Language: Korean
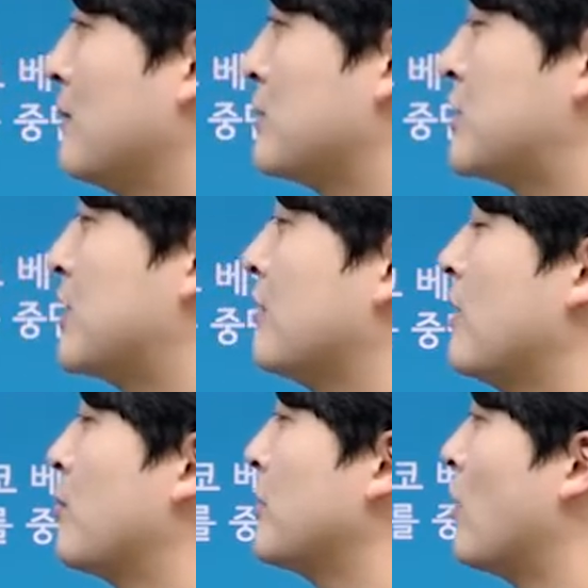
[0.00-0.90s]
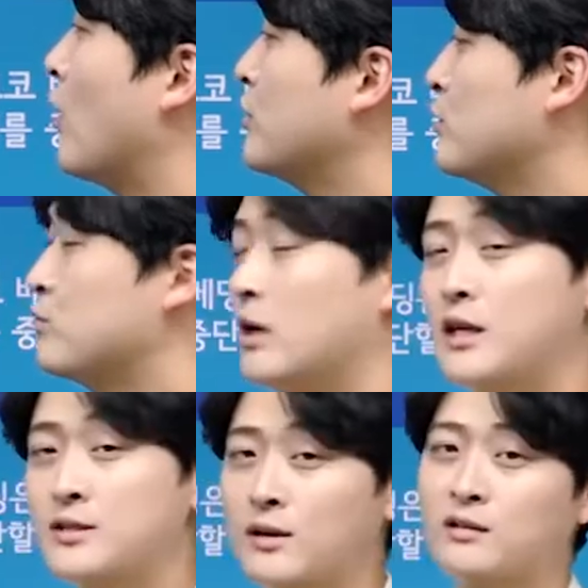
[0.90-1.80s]
뭐 직역해보면 어느
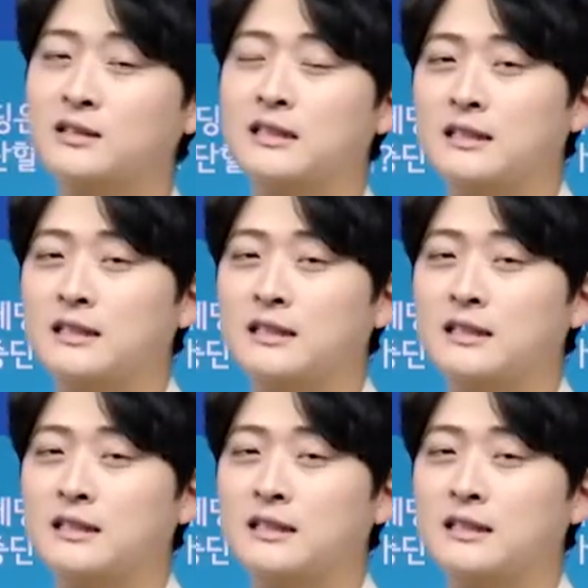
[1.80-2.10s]
국가에서